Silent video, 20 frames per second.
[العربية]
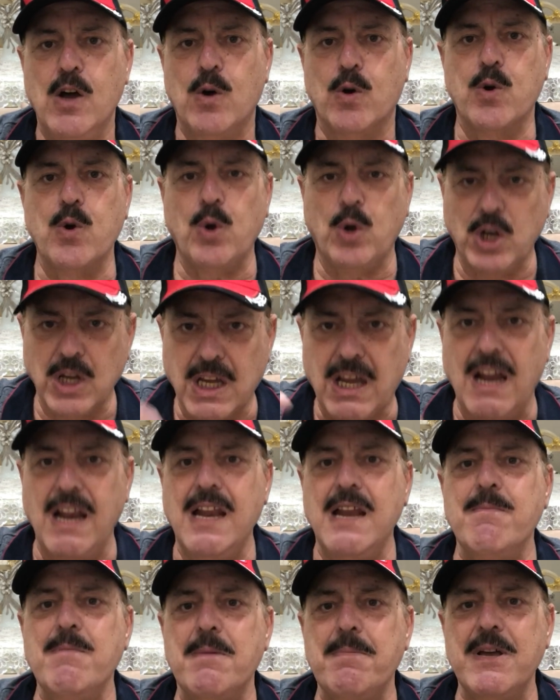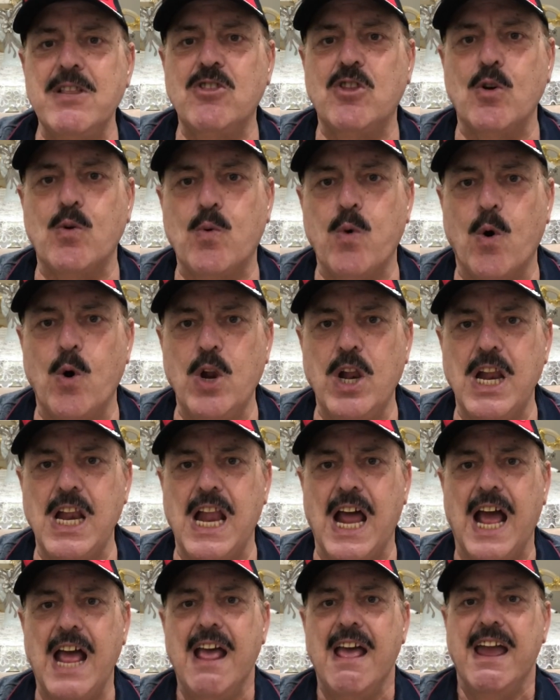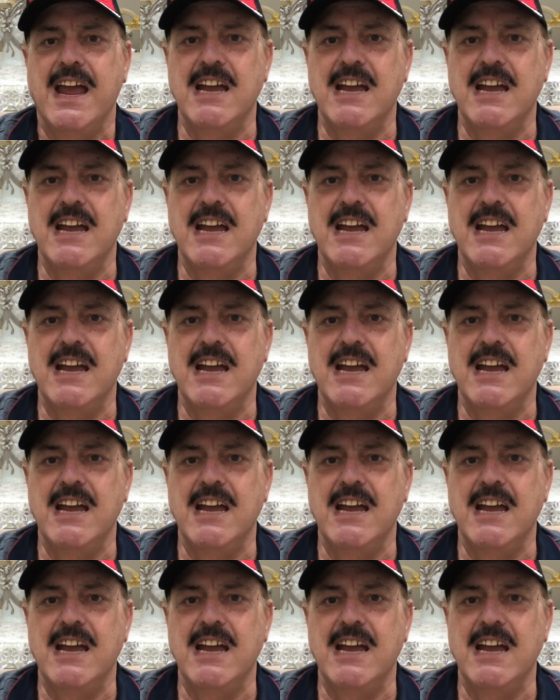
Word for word: روحي كلمي بنتك وقولي لها